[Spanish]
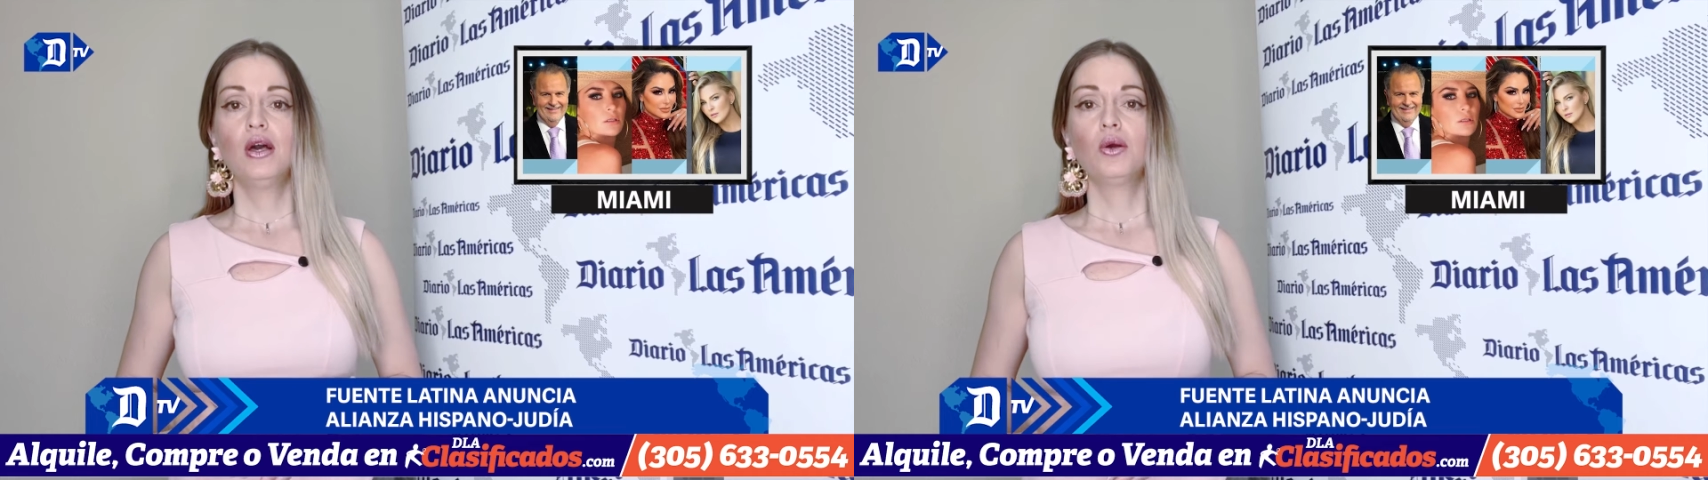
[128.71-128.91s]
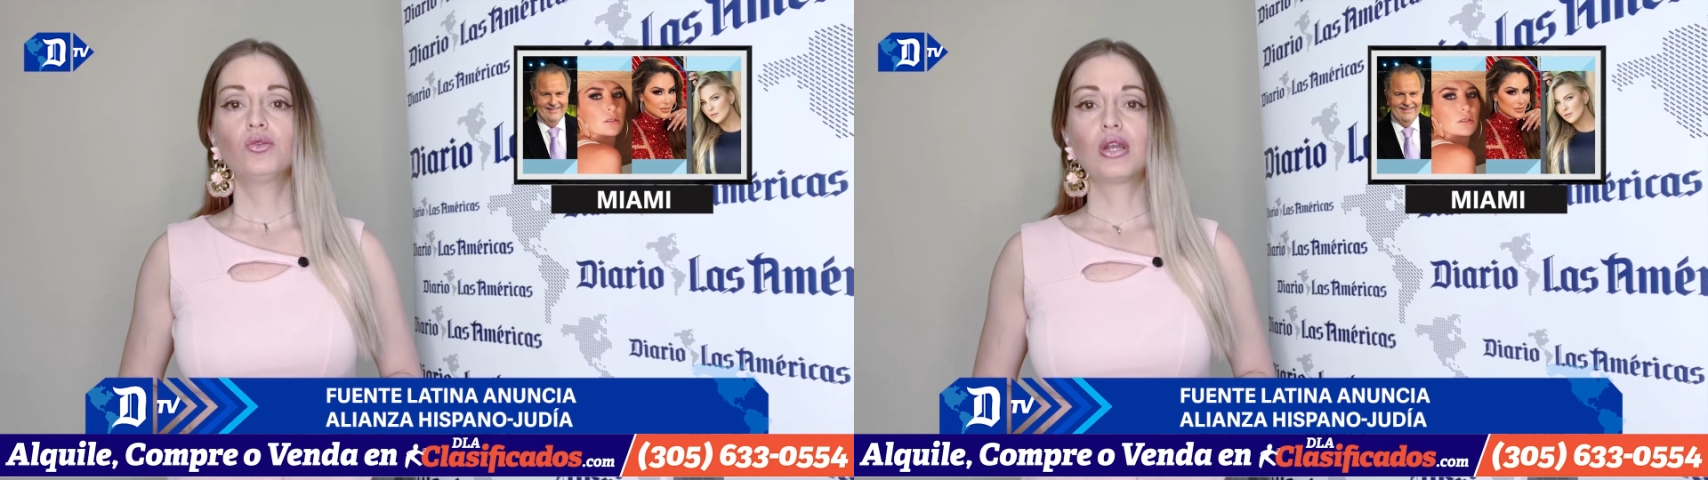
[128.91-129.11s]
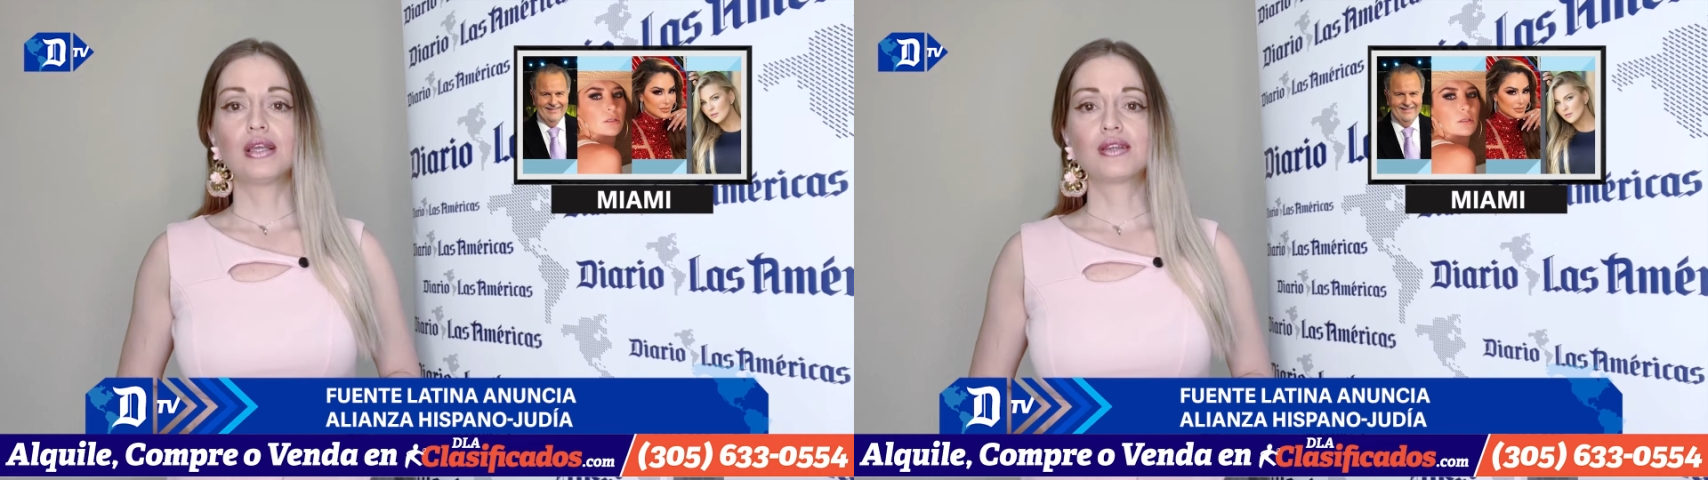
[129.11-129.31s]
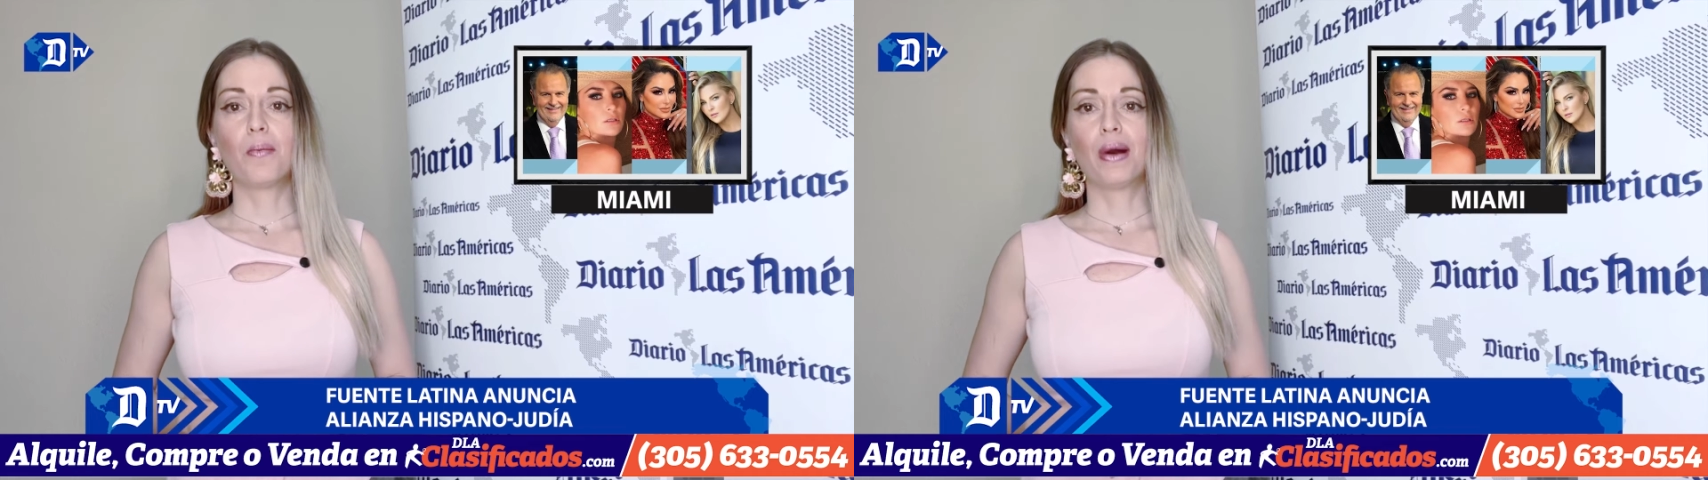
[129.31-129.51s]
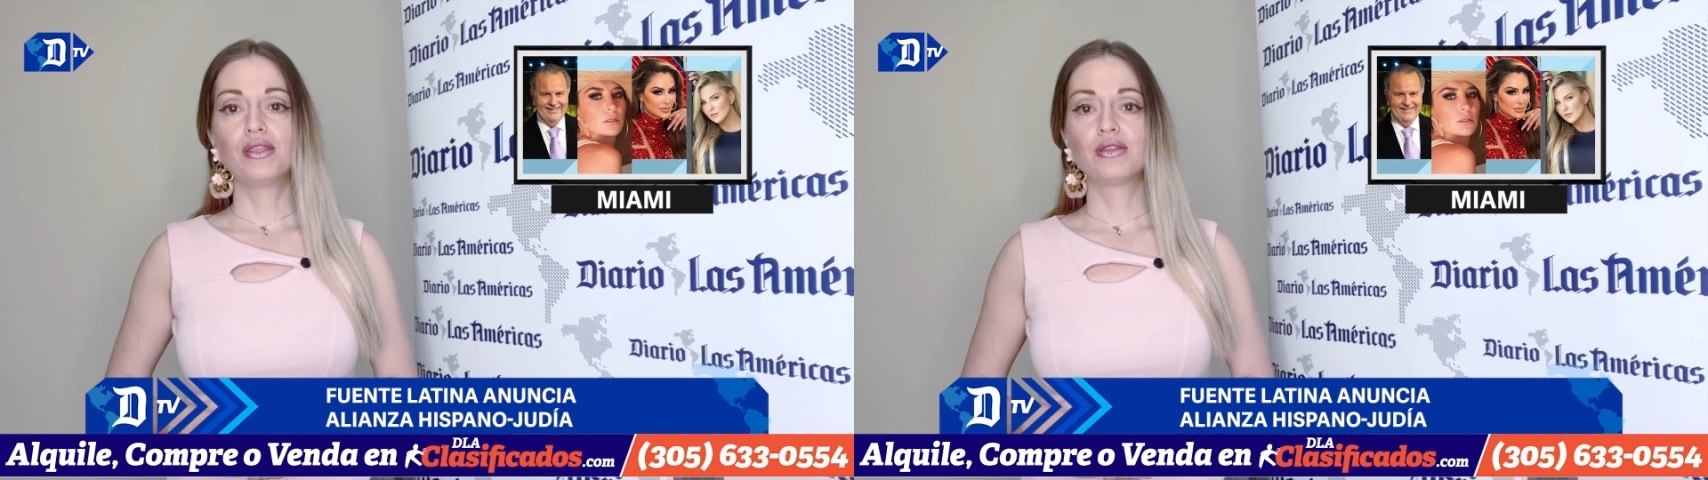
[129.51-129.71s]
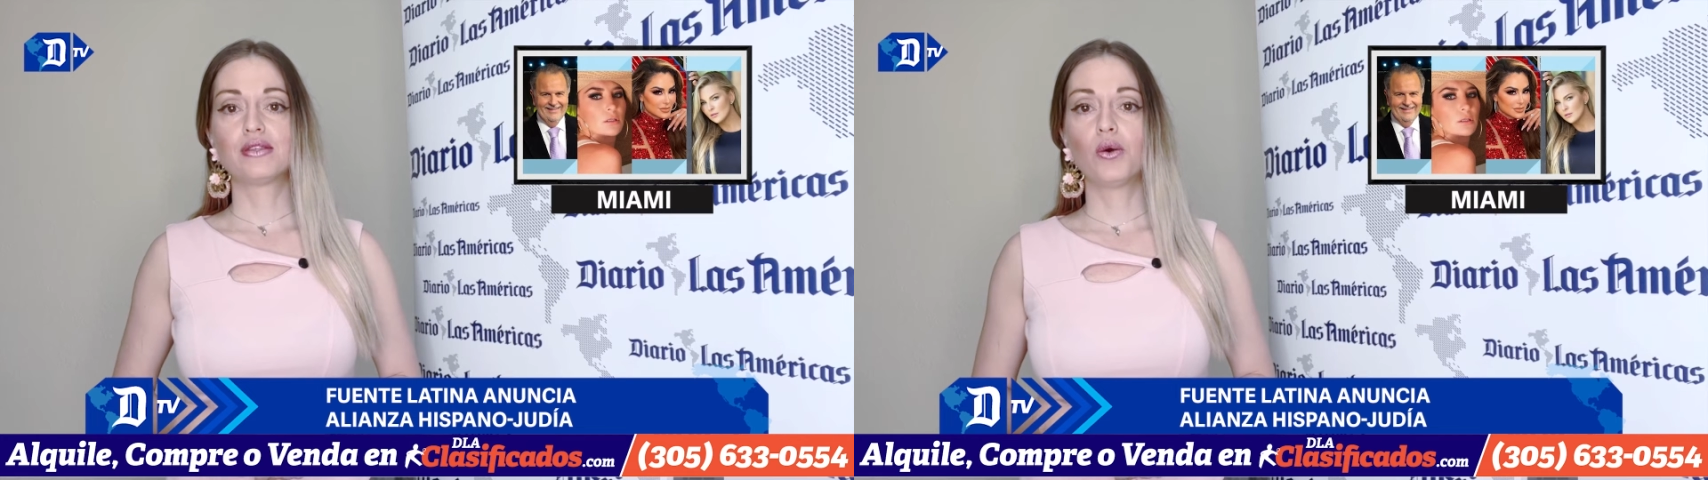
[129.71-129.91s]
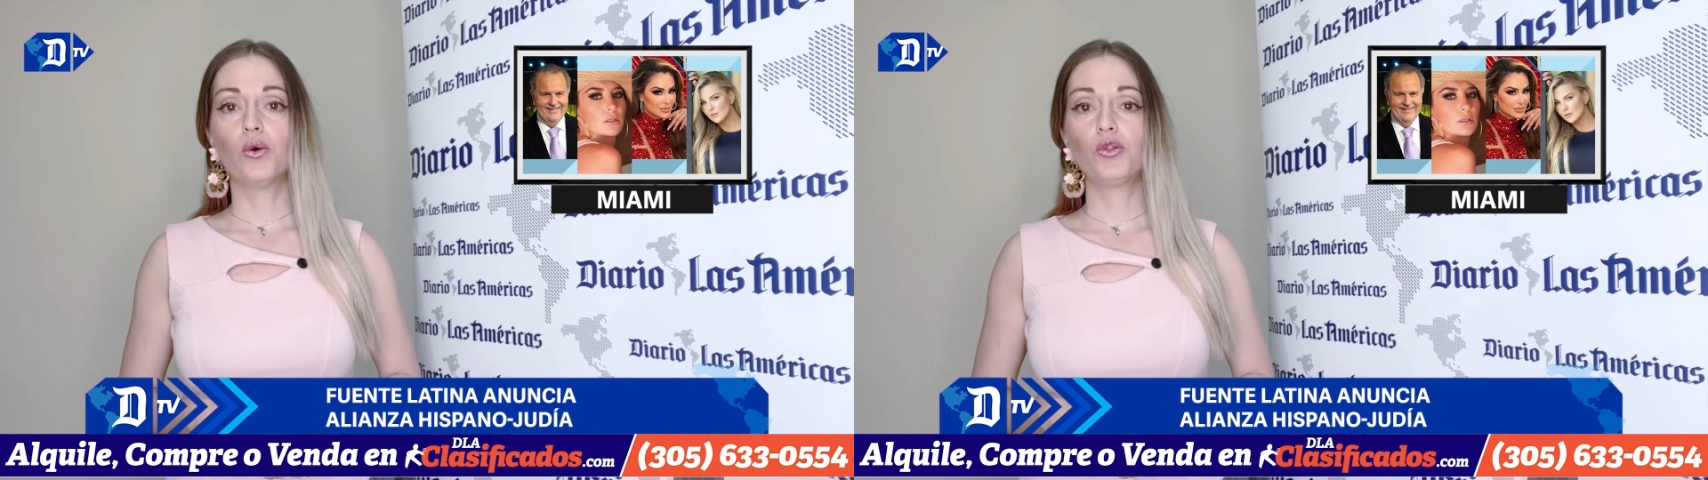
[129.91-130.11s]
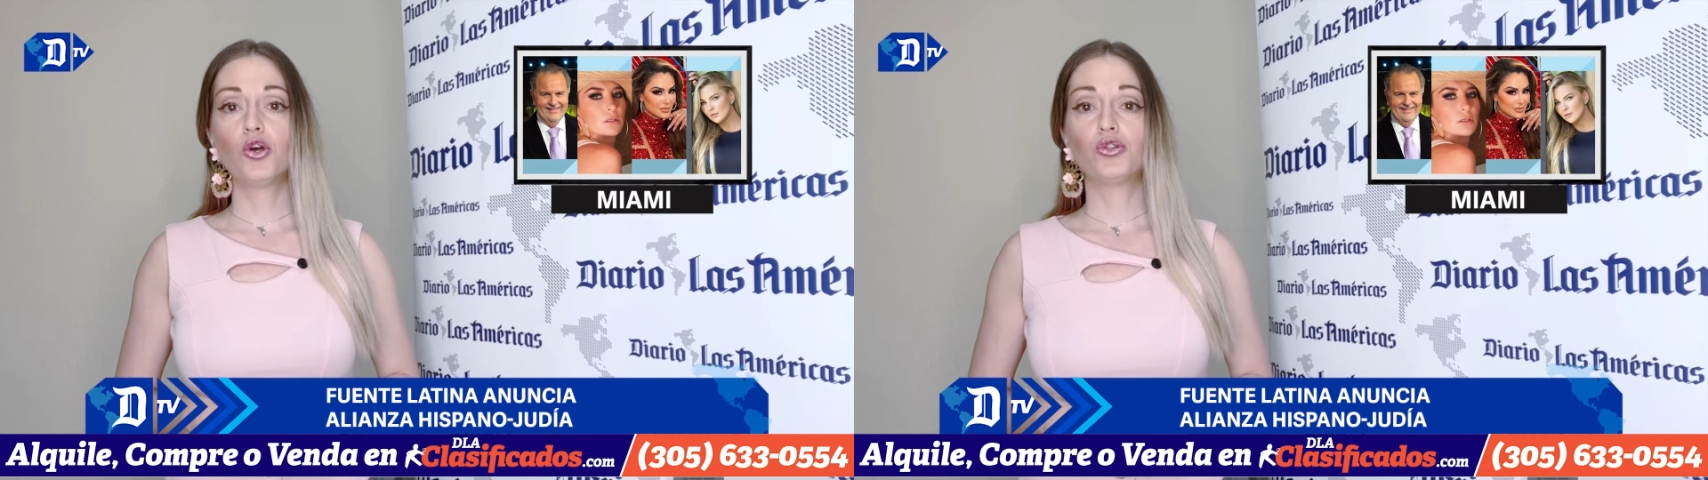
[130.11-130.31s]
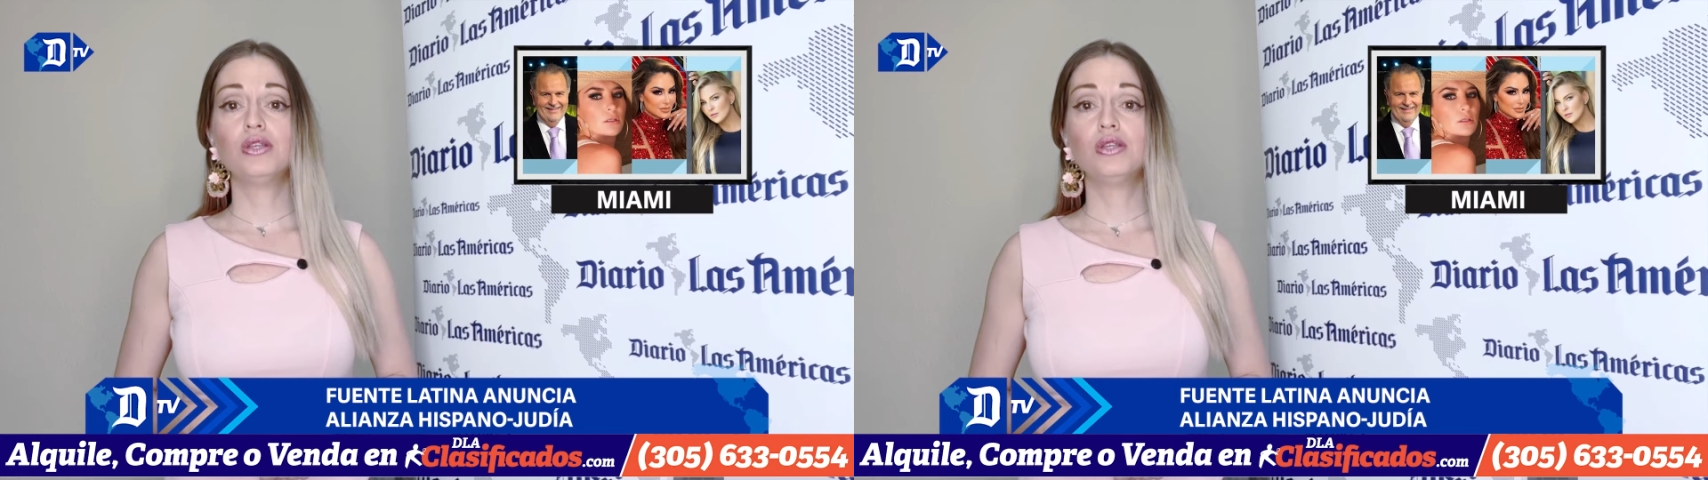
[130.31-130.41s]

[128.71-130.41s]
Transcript: contra las campañas de odio,